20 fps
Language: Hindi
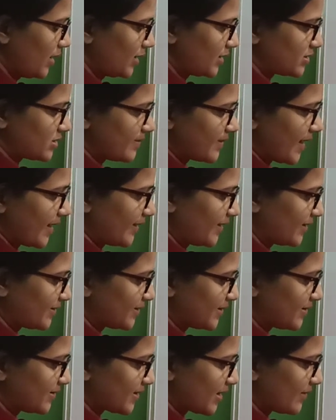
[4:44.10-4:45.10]
जब लाइगेज
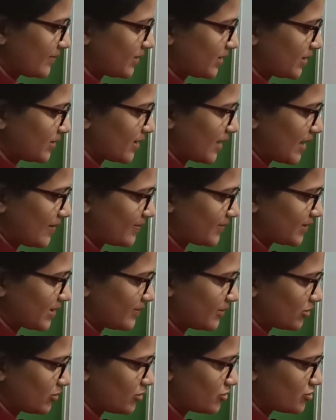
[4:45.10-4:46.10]
एंजाइम की हेल्प से
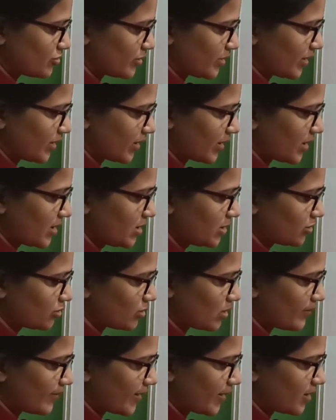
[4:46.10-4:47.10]
हम इनको जोड़ेंगे तो
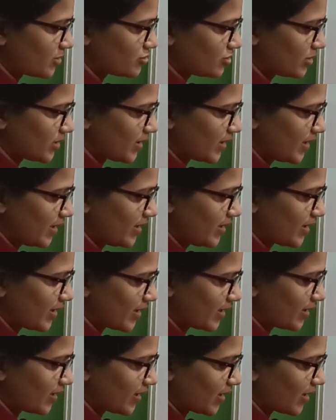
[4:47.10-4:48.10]
हमारा जो नया
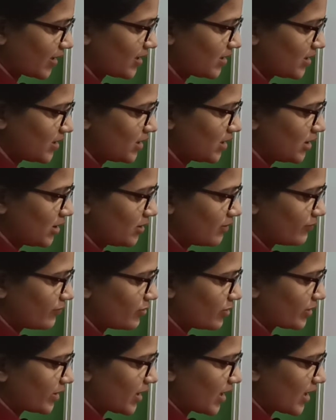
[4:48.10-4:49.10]
डीएनए है
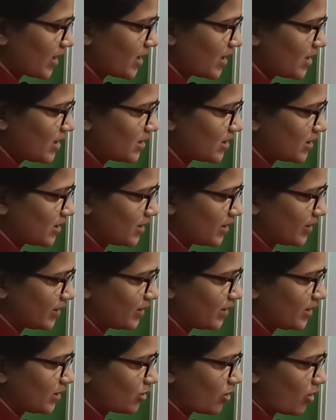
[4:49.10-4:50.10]
वो क्या है
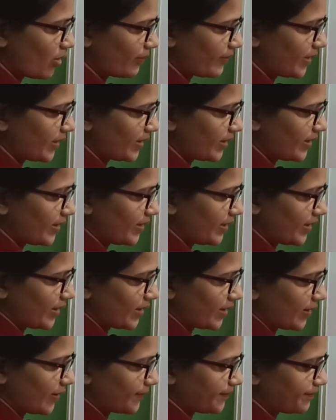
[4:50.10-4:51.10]
रिकॉम्बिनेंट
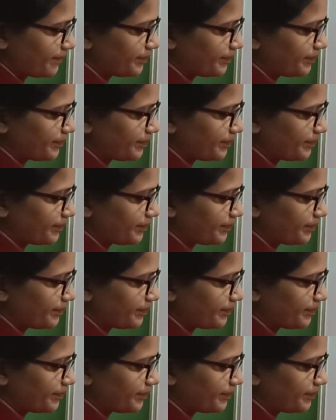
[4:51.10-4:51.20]
डीएनए